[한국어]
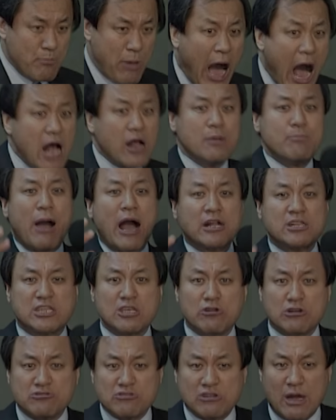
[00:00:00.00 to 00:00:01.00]
방방
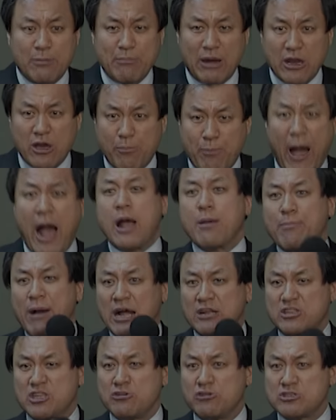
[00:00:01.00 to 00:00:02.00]
띄워주란 말이요.
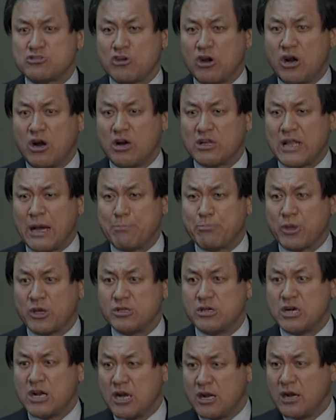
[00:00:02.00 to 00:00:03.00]
방방 띄워줘. 남편을.